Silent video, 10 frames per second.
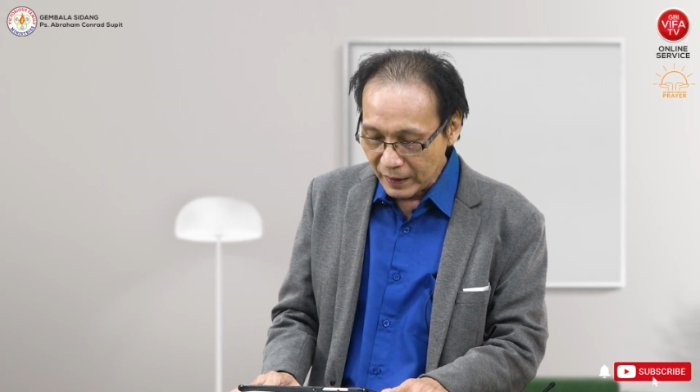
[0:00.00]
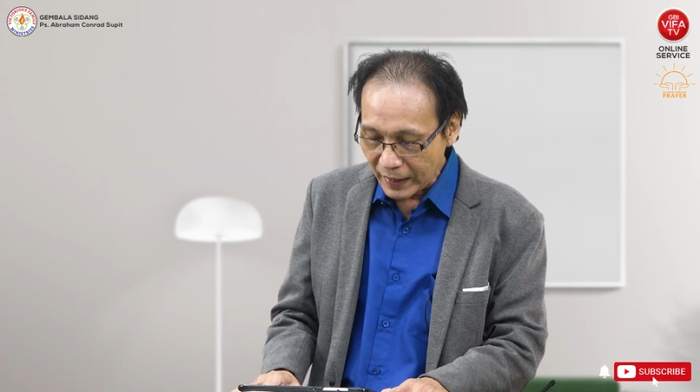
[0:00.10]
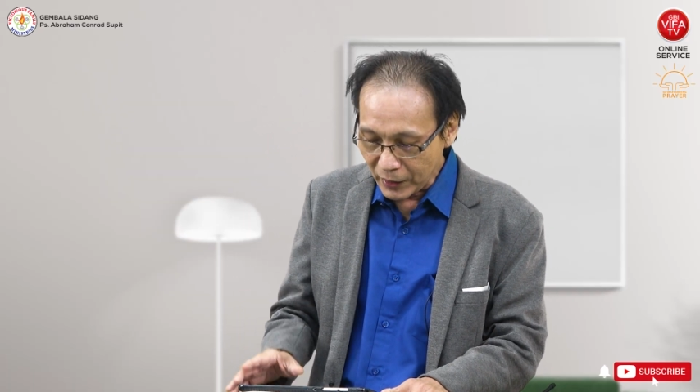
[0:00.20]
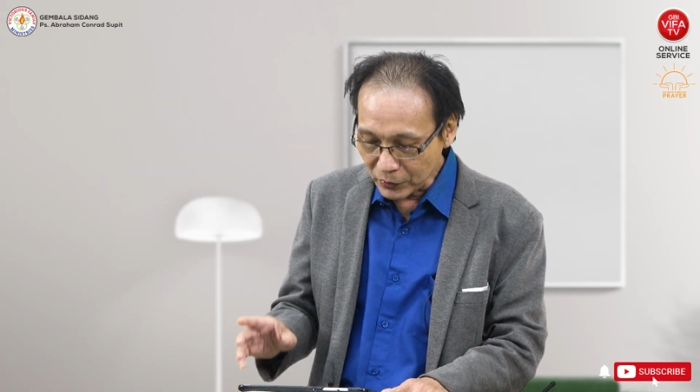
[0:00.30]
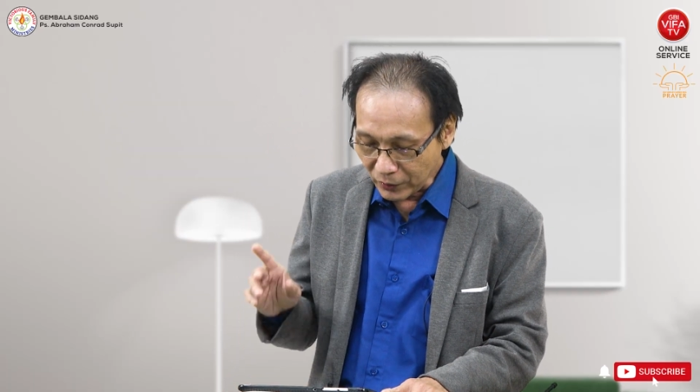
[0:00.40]

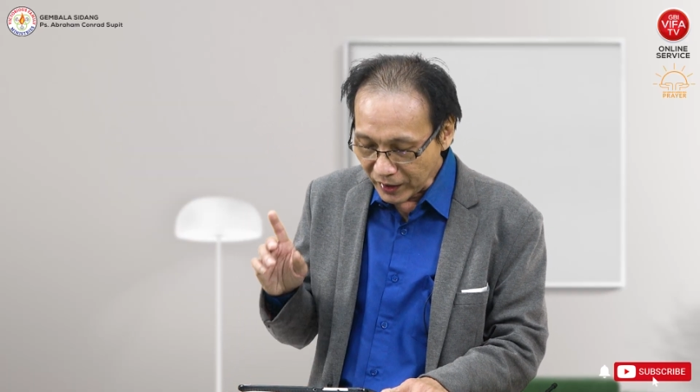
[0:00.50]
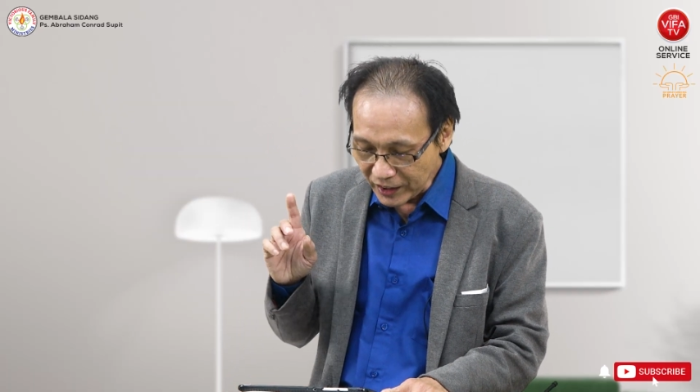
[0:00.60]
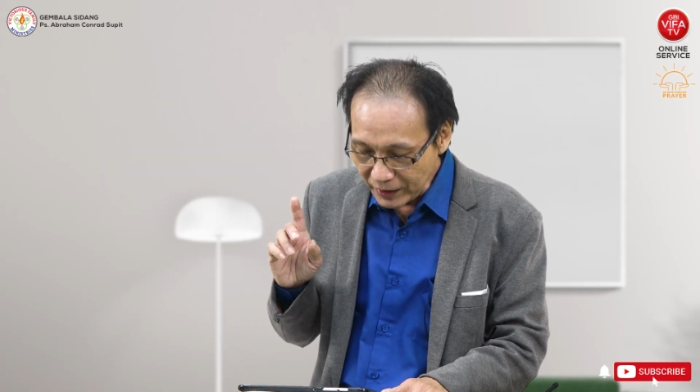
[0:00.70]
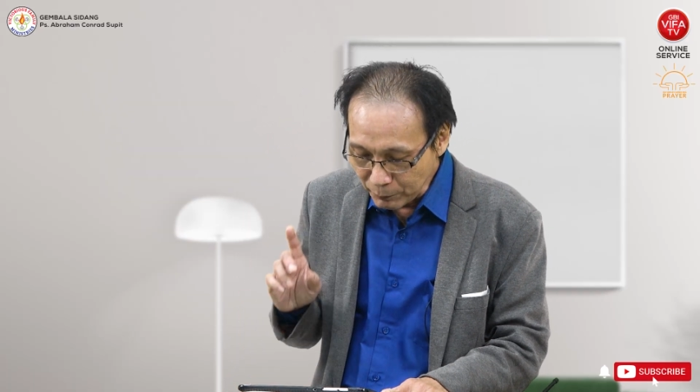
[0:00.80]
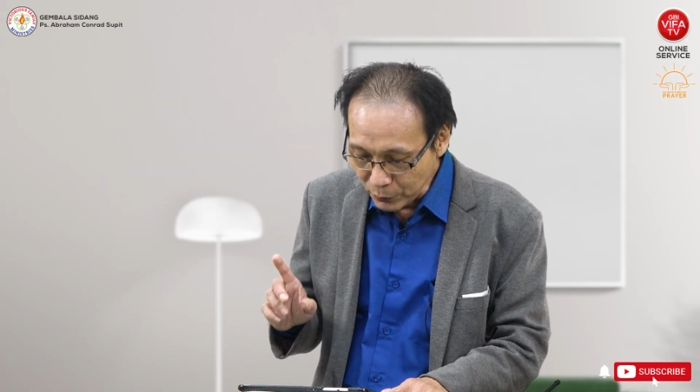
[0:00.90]
ada
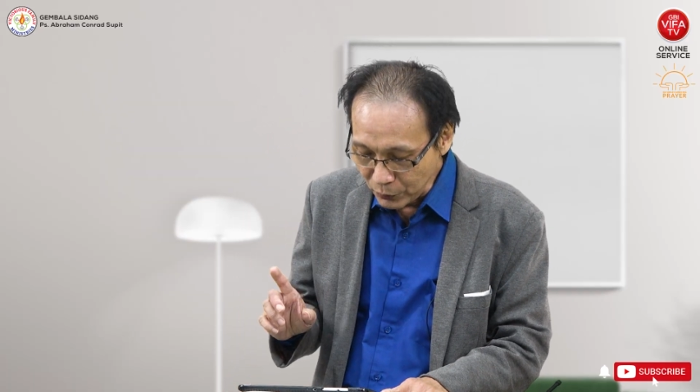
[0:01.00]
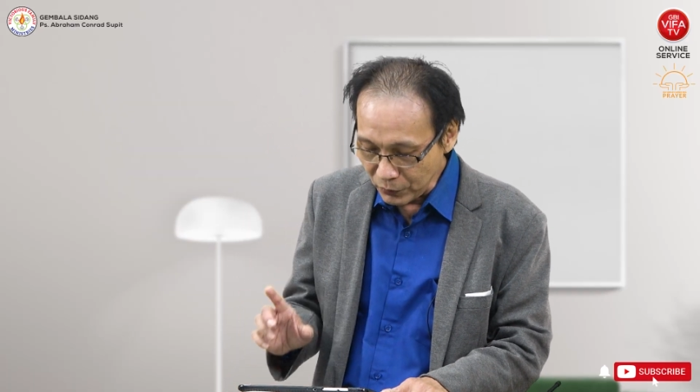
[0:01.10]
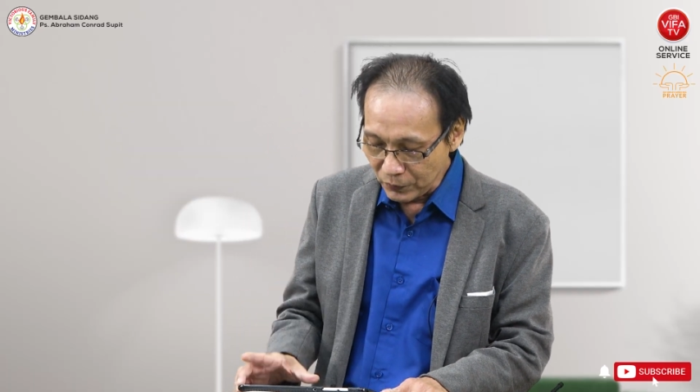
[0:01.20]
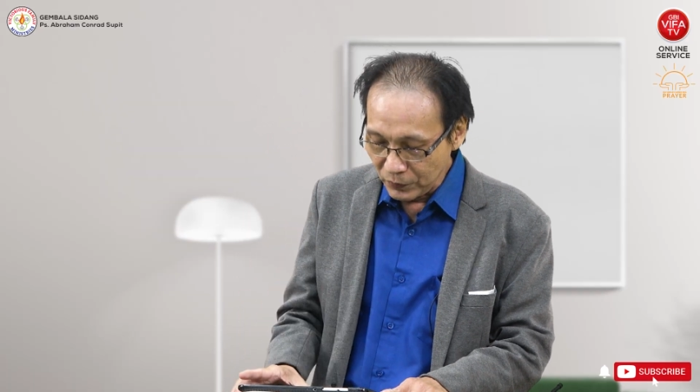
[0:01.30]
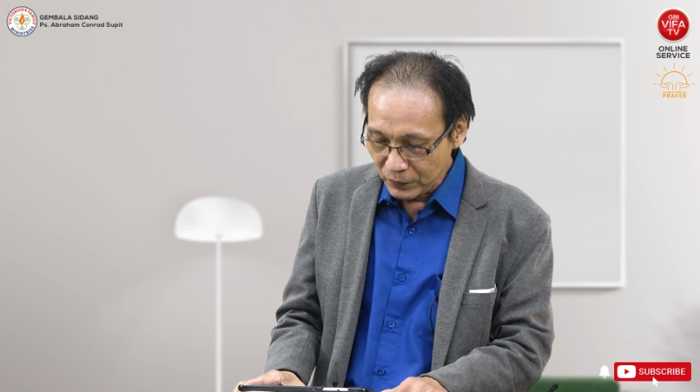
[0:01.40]
seorang
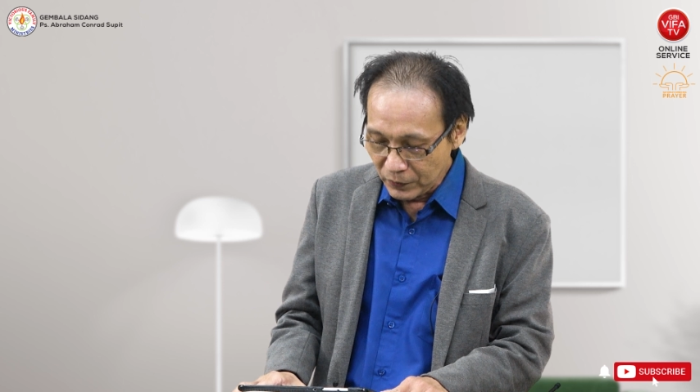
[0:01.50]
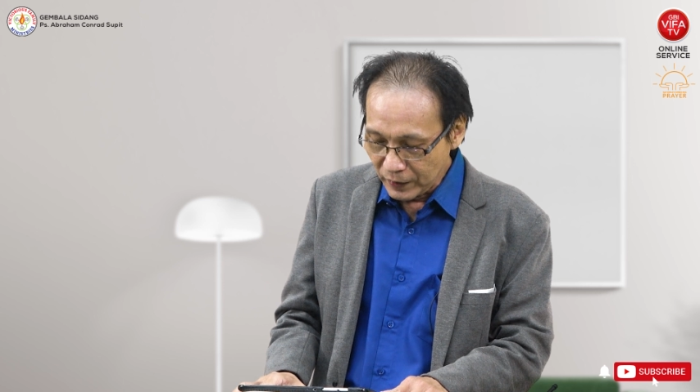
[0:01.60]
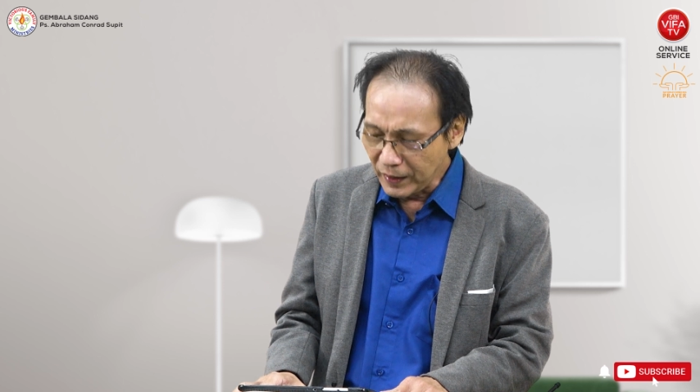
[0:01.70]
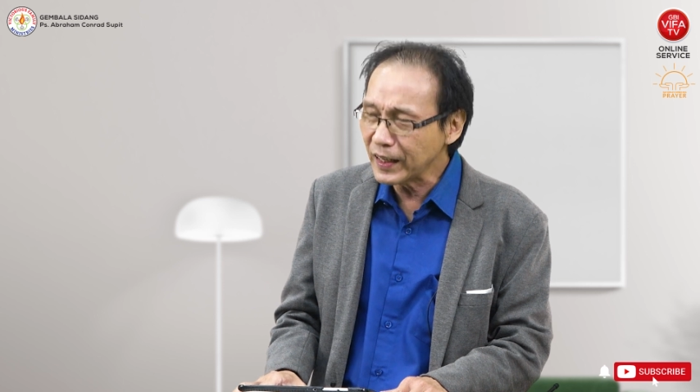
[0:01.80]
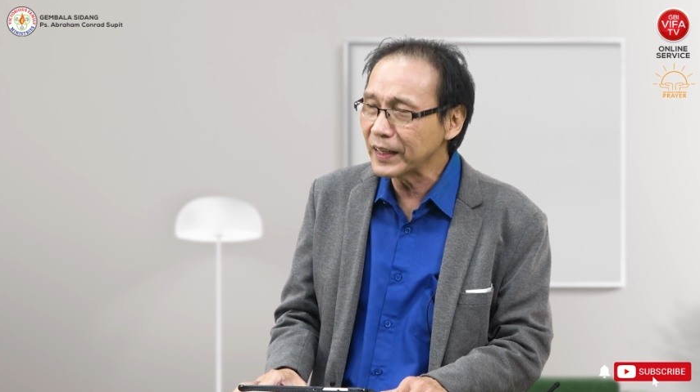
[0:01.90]
ibu
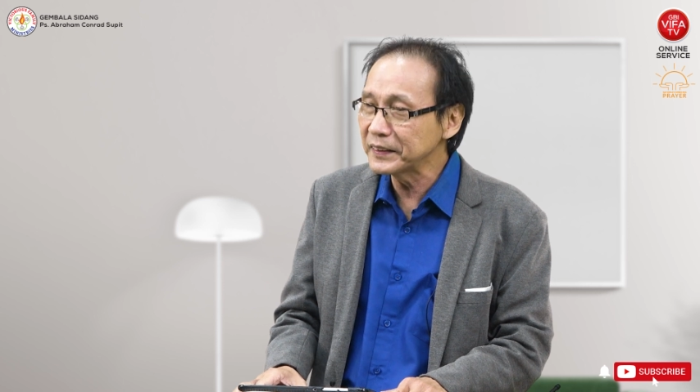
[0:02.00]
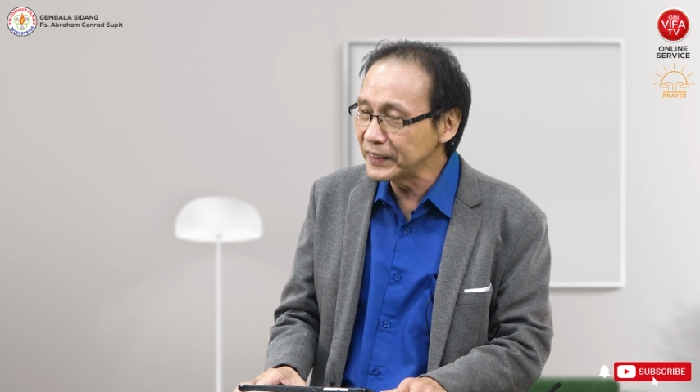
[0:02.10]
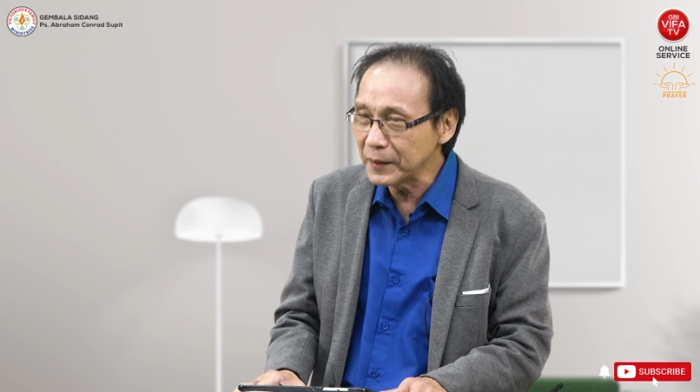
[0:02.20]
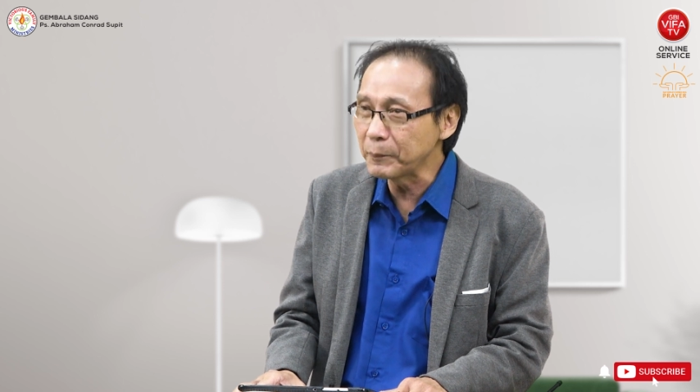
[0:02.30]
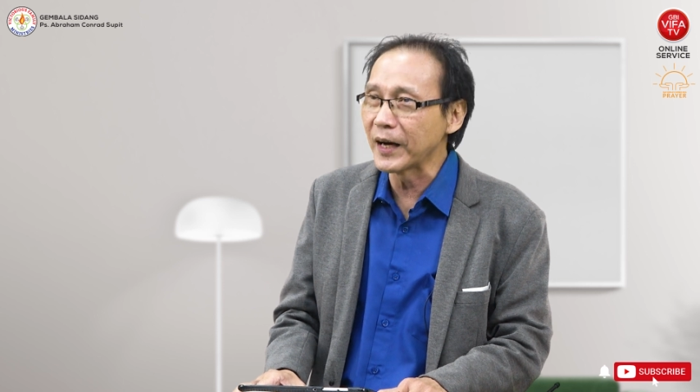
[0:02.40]
ini
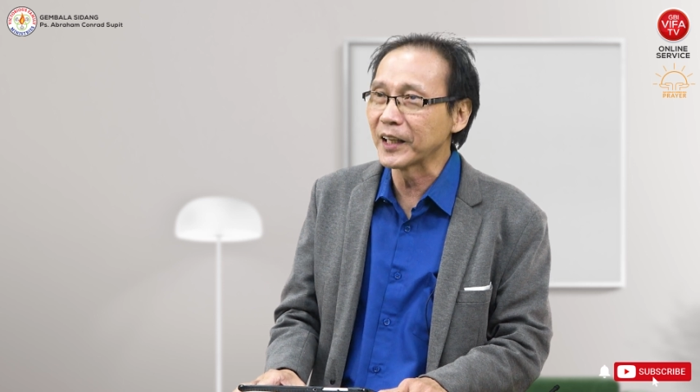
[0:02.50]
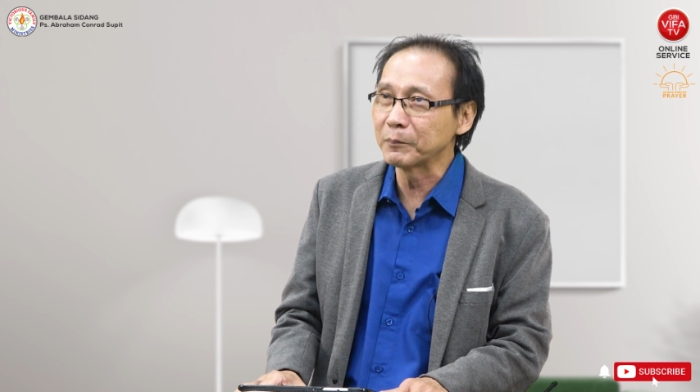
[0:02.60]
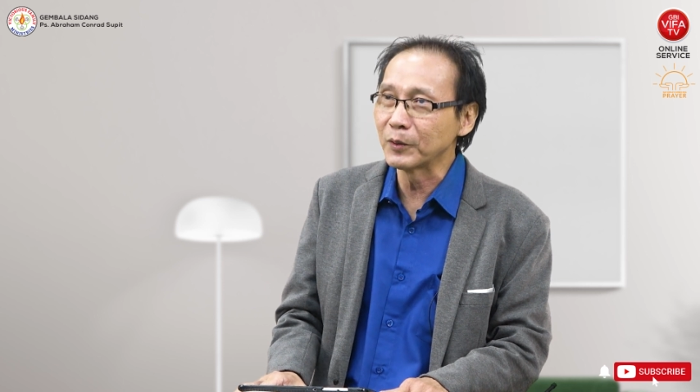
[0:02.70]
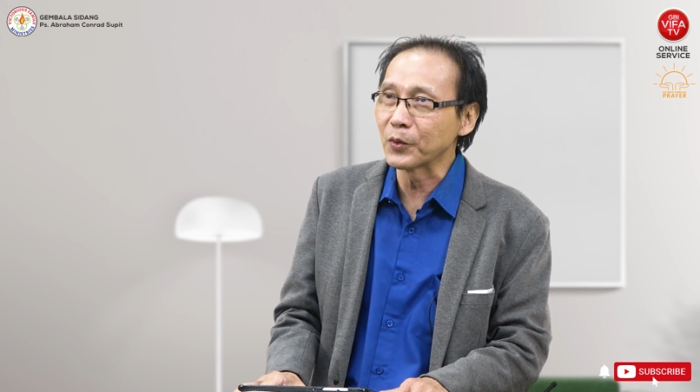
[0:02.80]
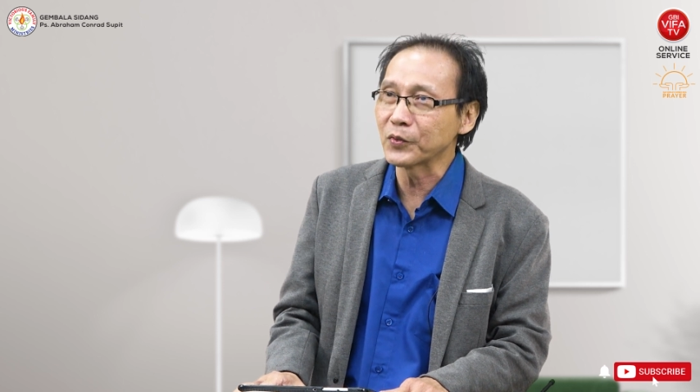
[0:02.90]
kasihan banget
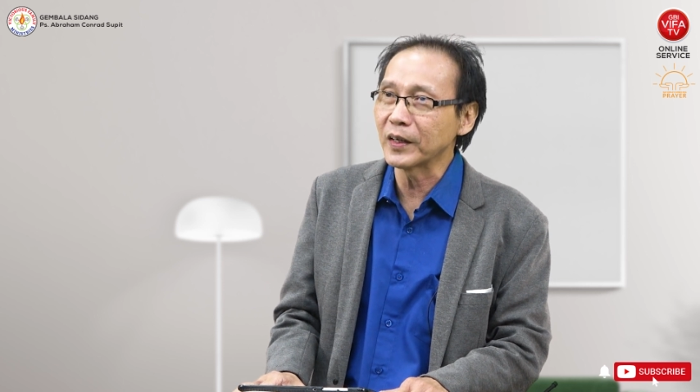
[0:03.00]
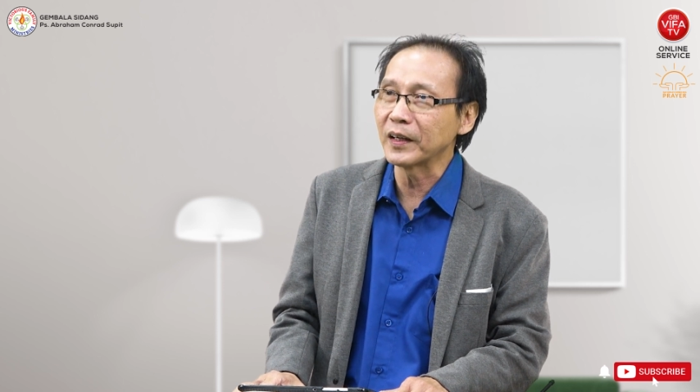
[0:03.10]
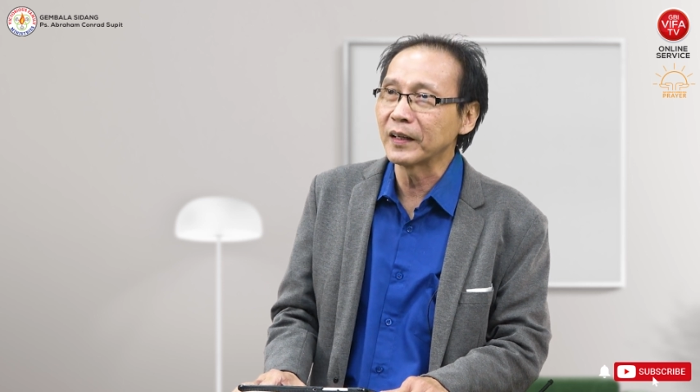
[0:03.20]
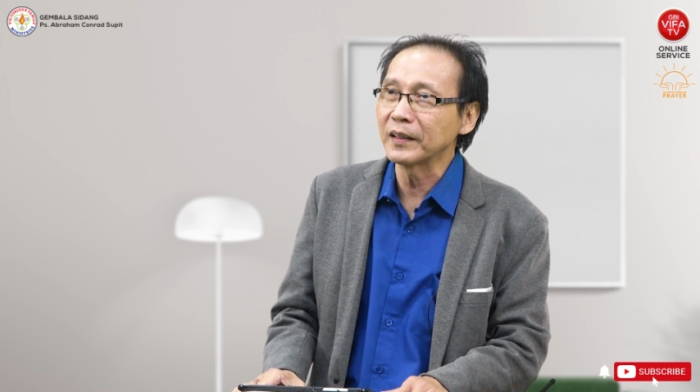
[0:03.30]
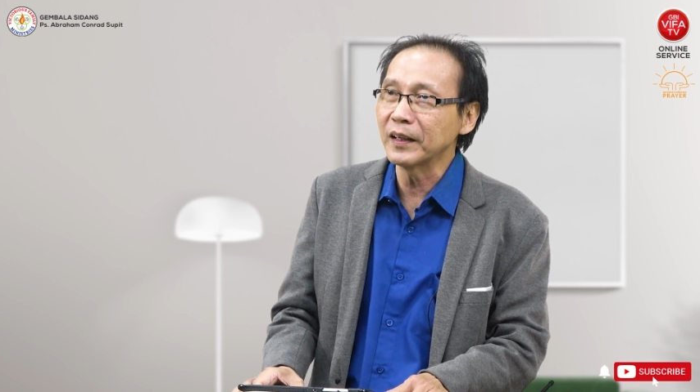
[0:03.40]
menurut
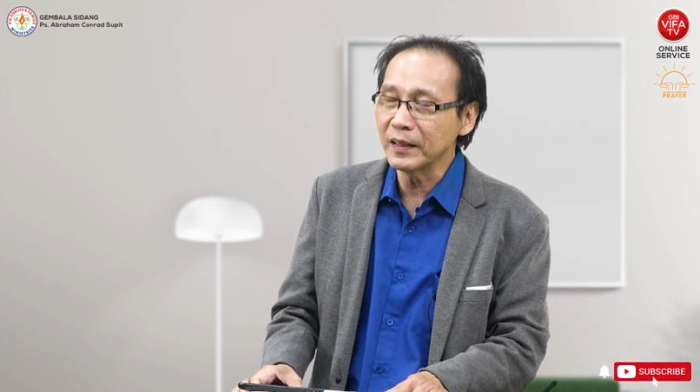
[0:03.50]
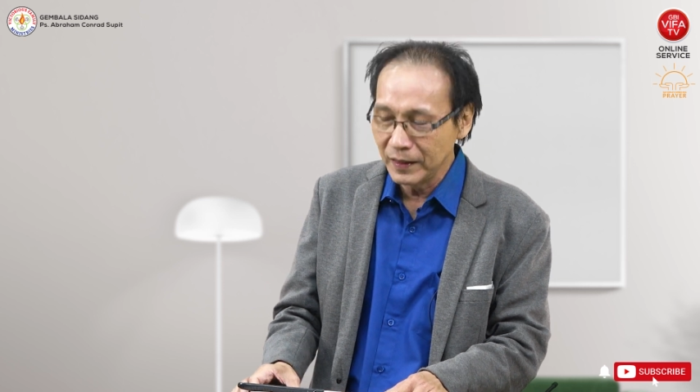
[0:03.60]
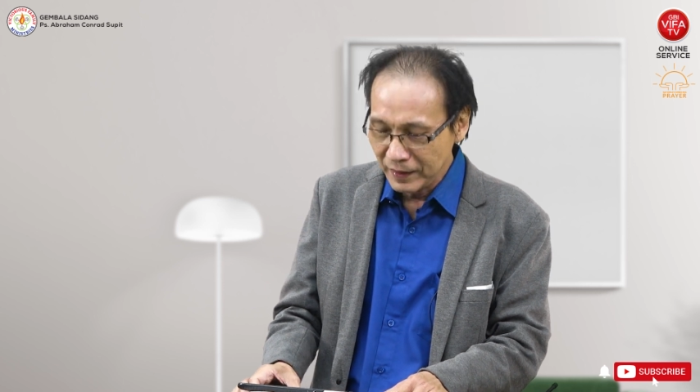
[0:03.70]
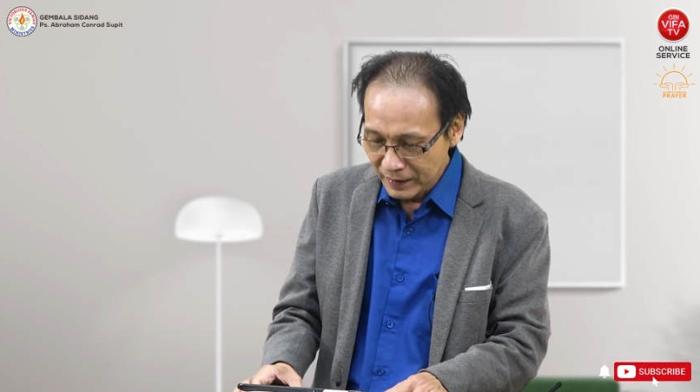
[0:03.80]
saya ya